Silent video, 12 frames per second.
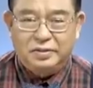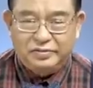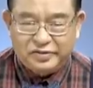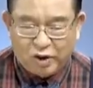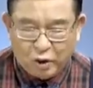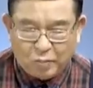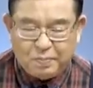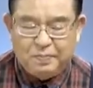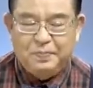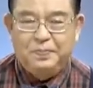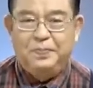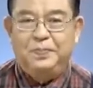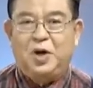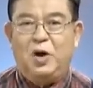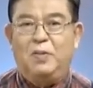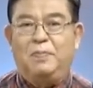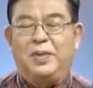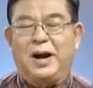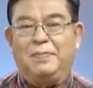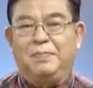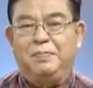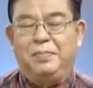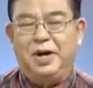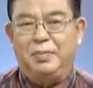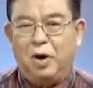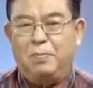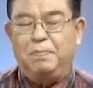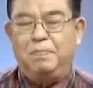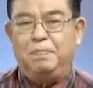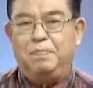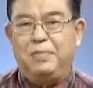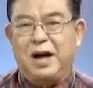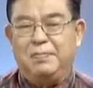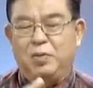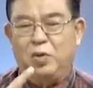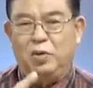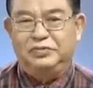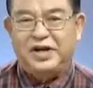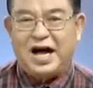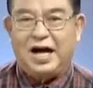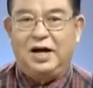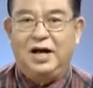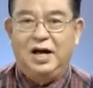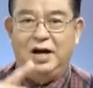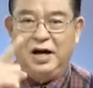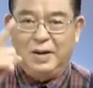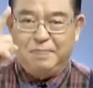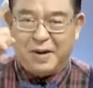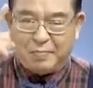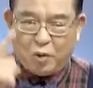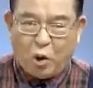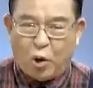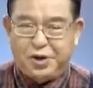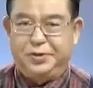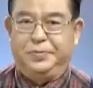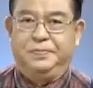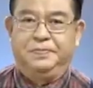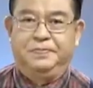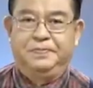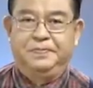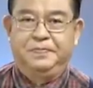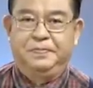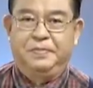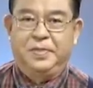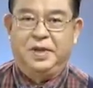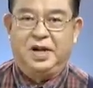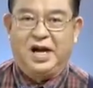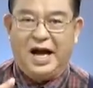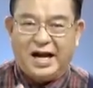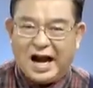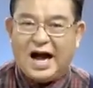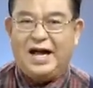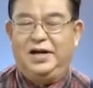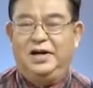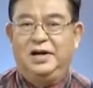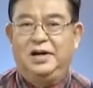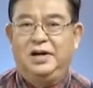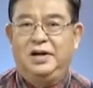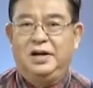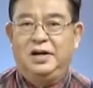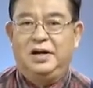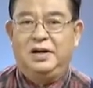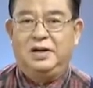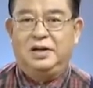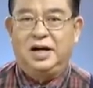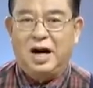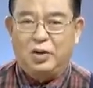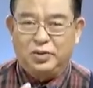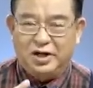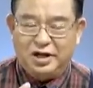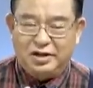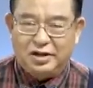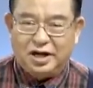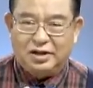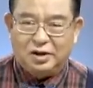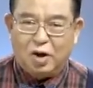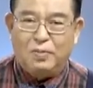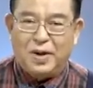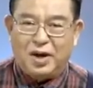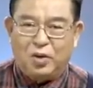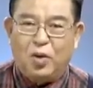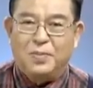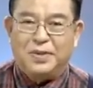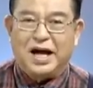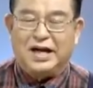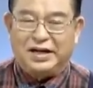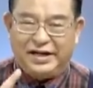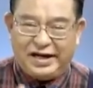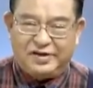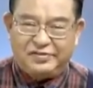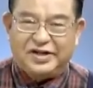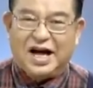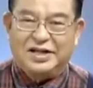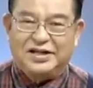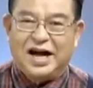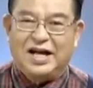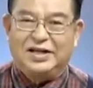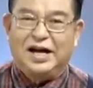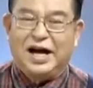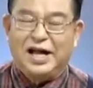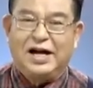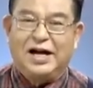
สรุปต้องปรับระบบ ปรับโครงสร้างและปรับคนให้ได้ เราจึงจะต้องมาร่วมกันคิดสร้างชาติยังไงล่ะ